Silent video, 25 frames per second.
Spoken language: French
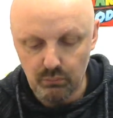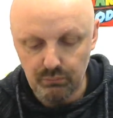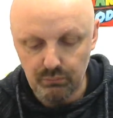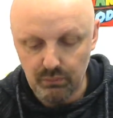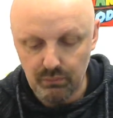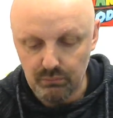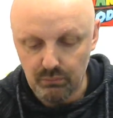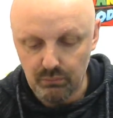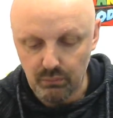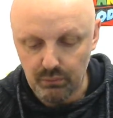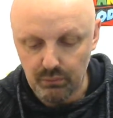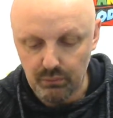enfin
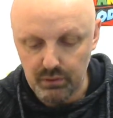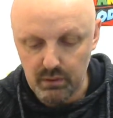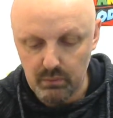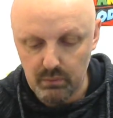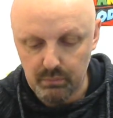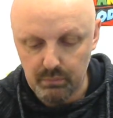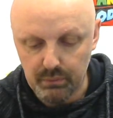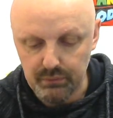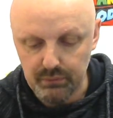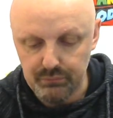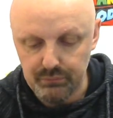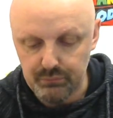voilà, il y a
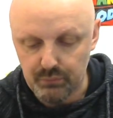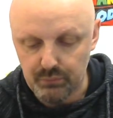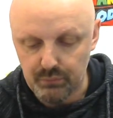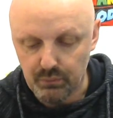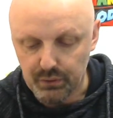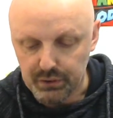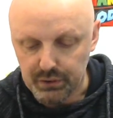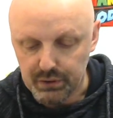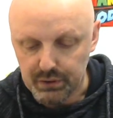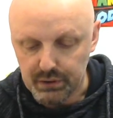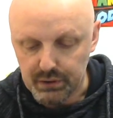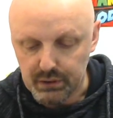
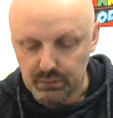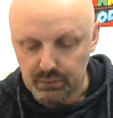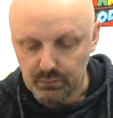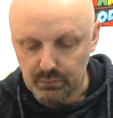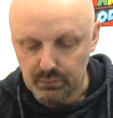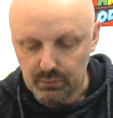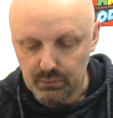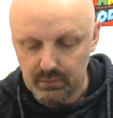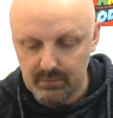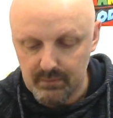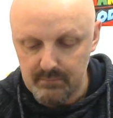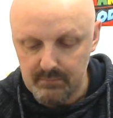préhistorique,
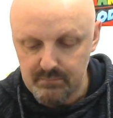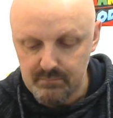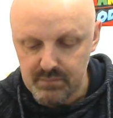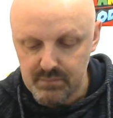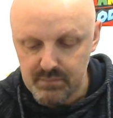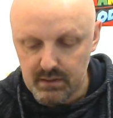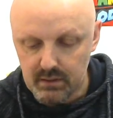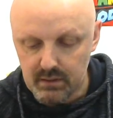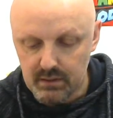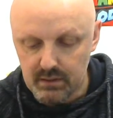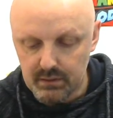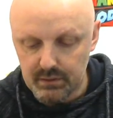
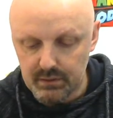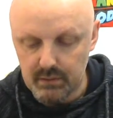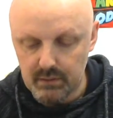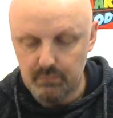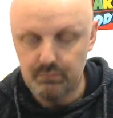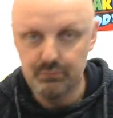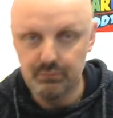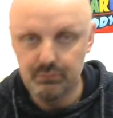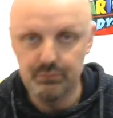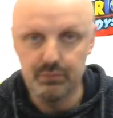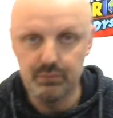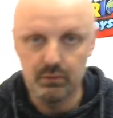il y a
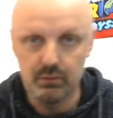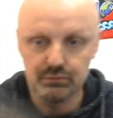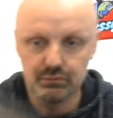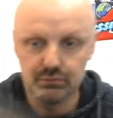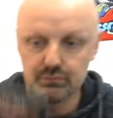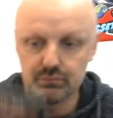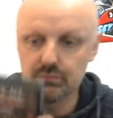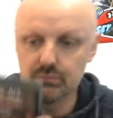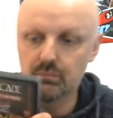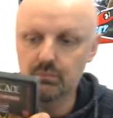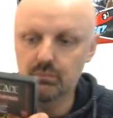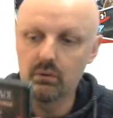plusieurs
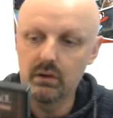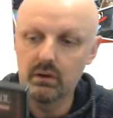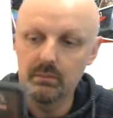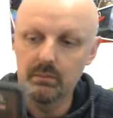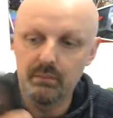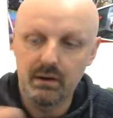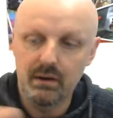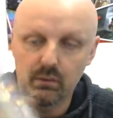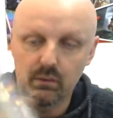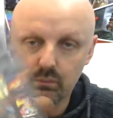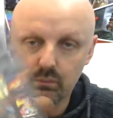jeux. Bon là par